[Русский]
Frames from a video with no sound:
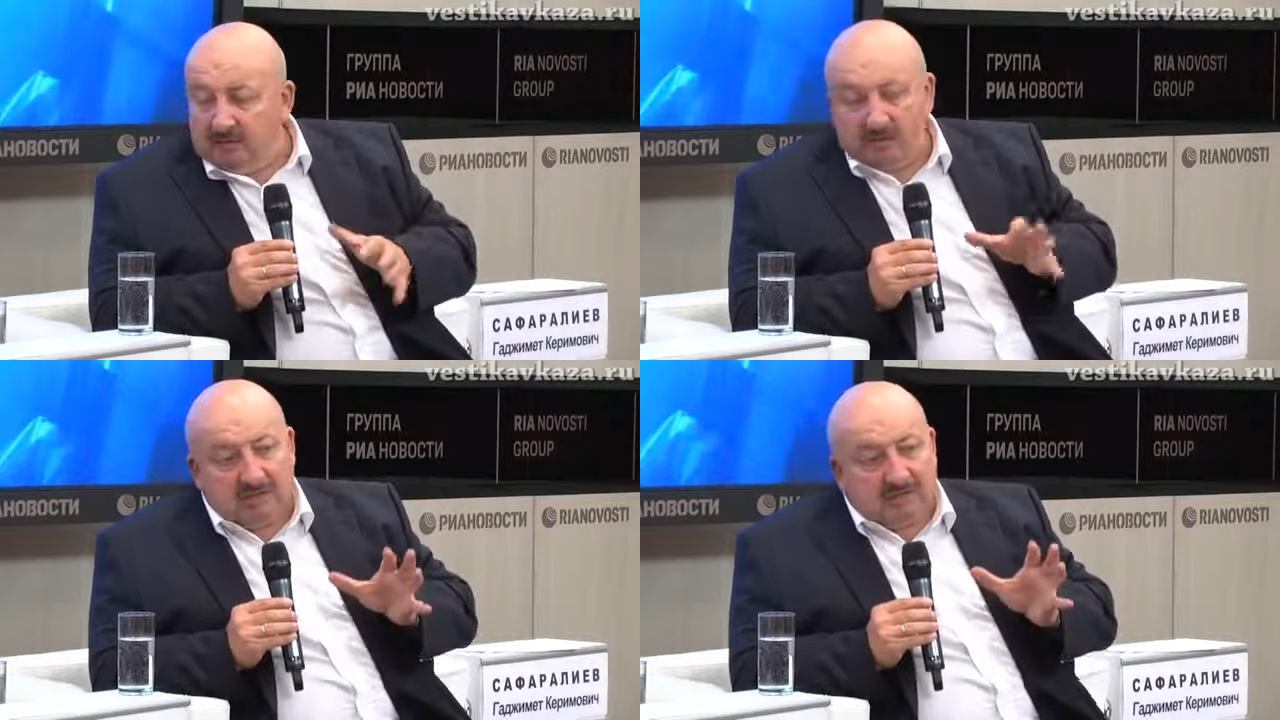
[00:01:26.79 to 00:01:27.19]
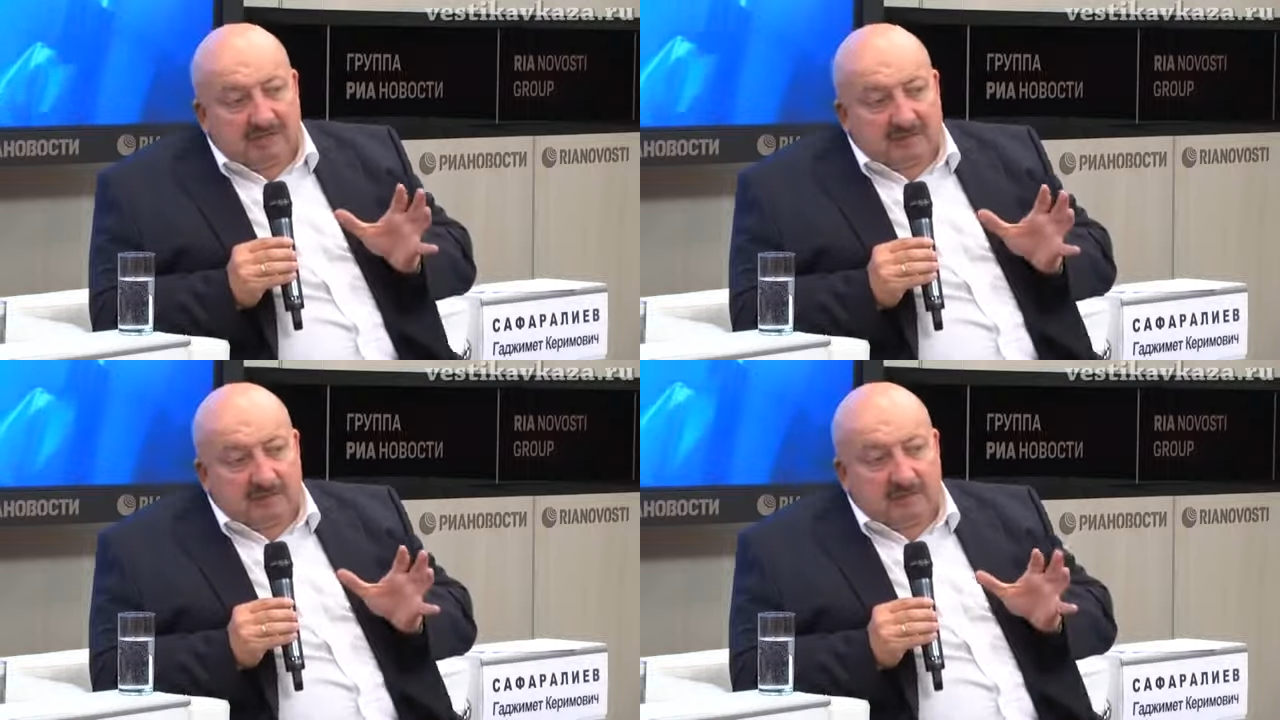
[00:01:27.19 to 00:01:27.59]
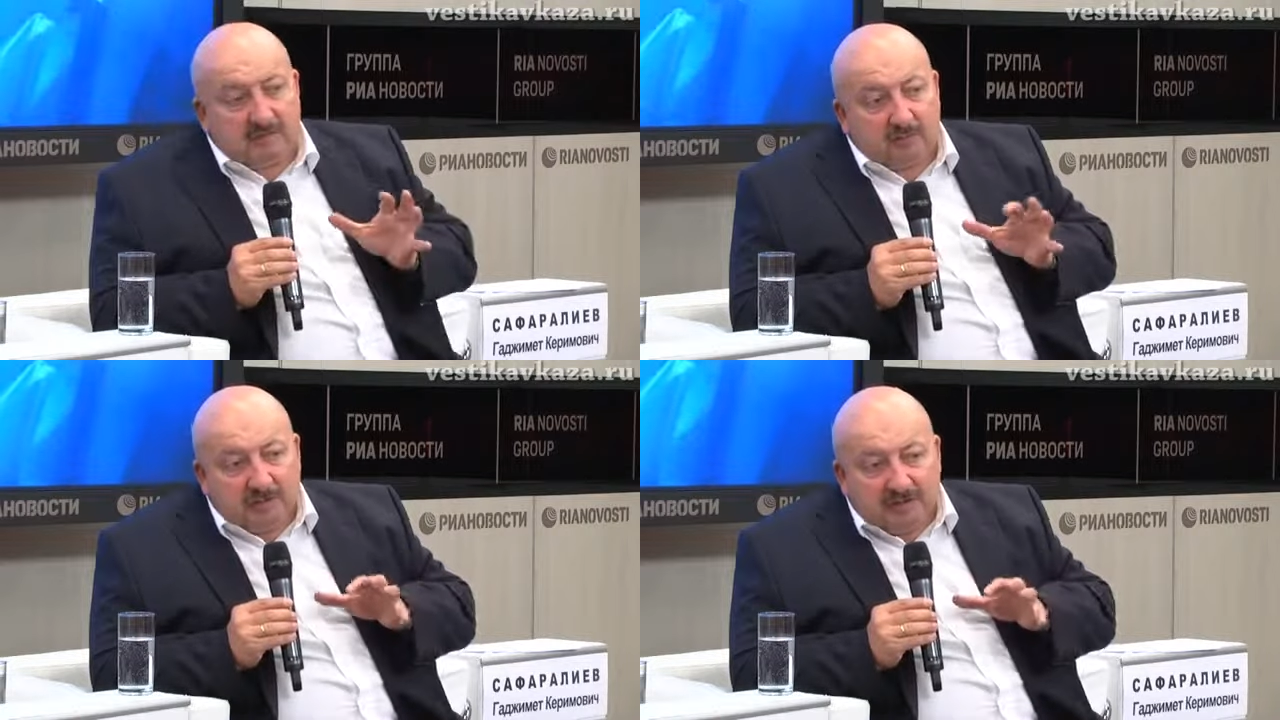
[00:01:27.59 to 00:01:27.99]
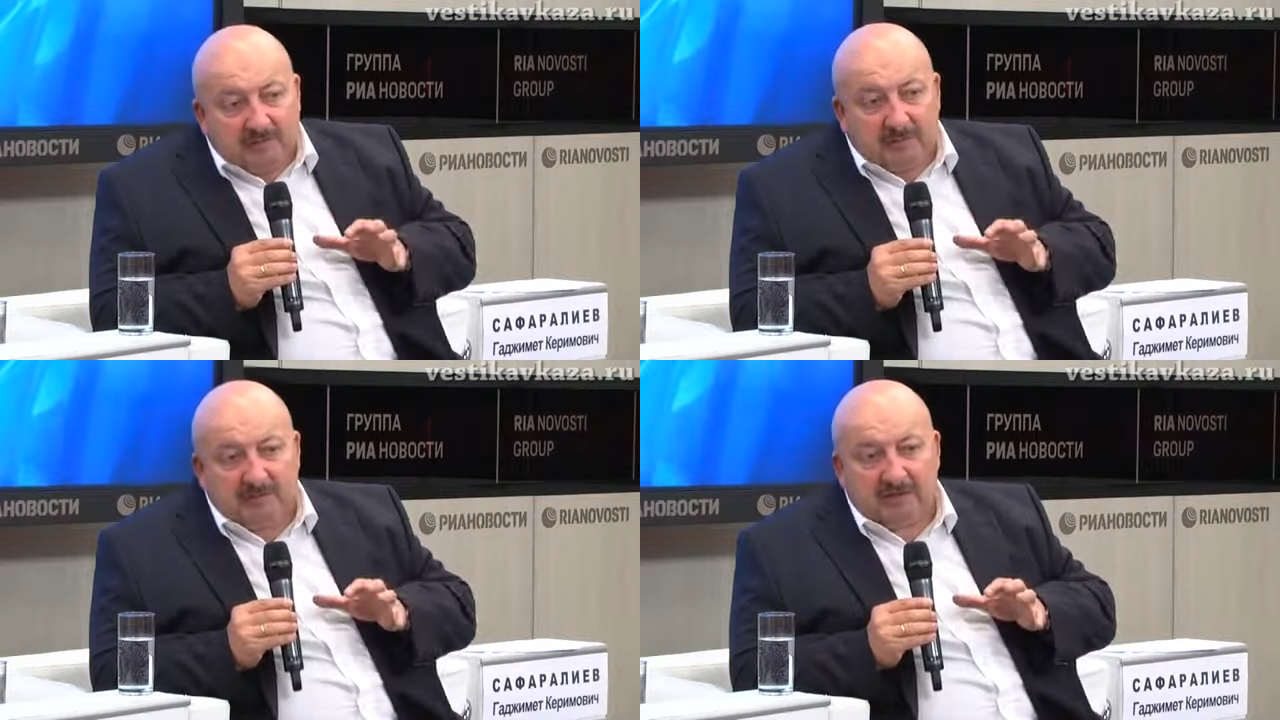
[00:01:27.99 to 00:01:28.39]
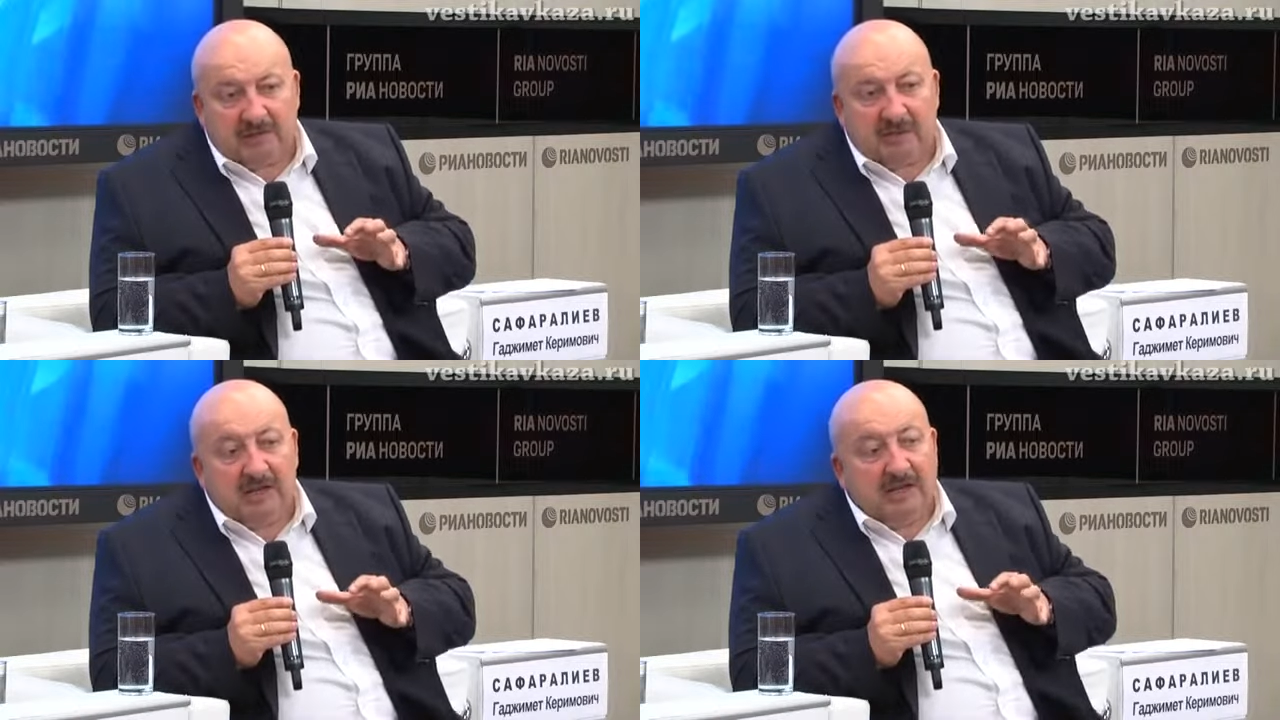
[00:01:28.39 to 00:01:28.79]
Вот надо рассматривать вот эти
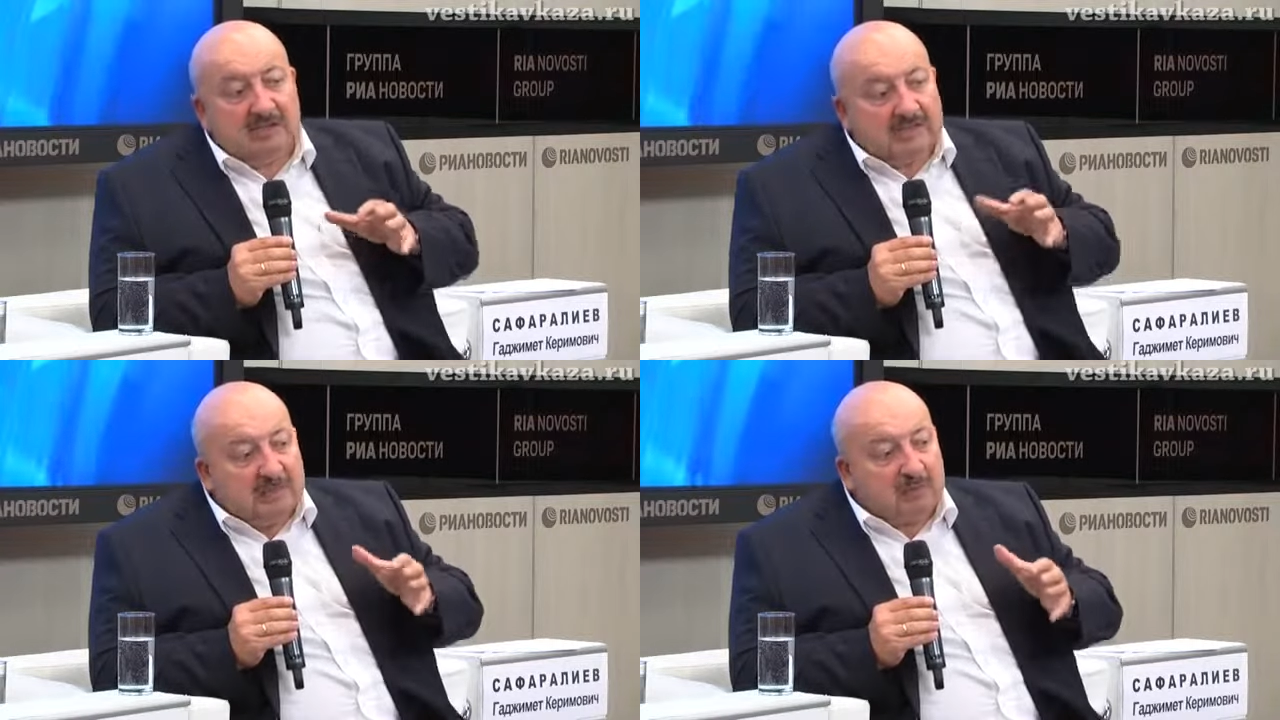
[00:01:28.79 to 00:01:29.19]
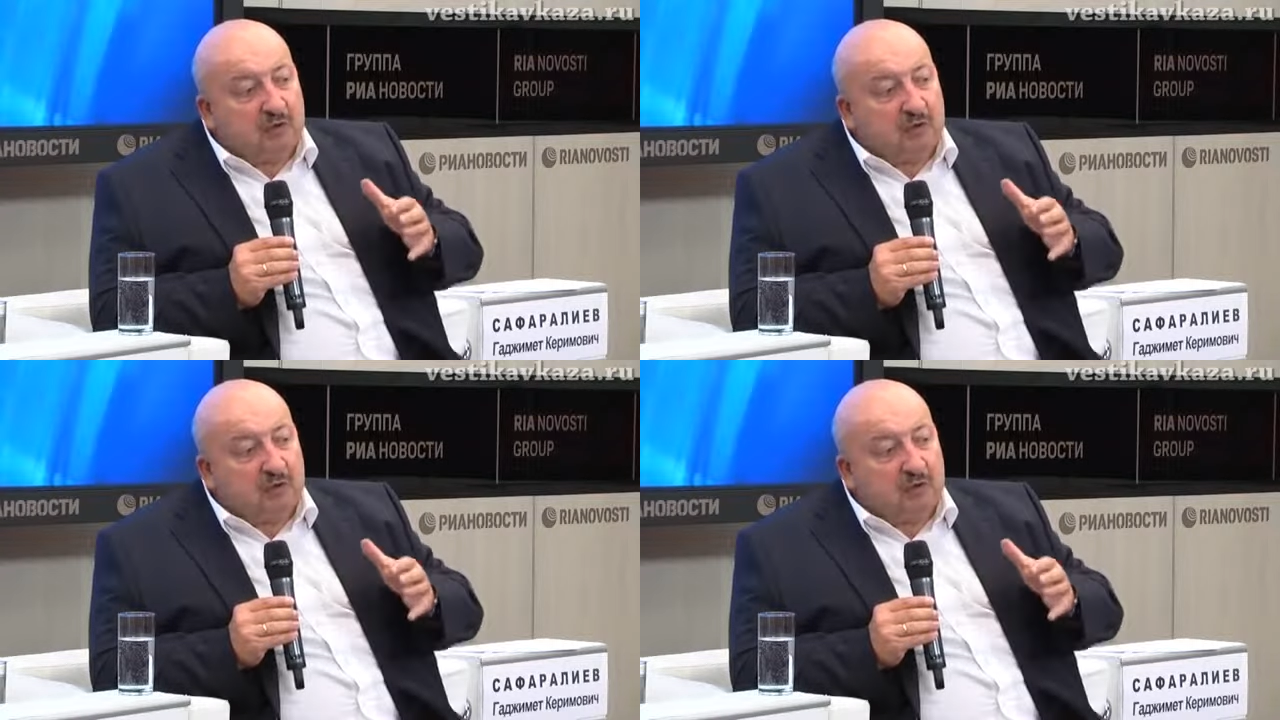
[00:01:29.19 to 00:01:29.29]
моменты с тем,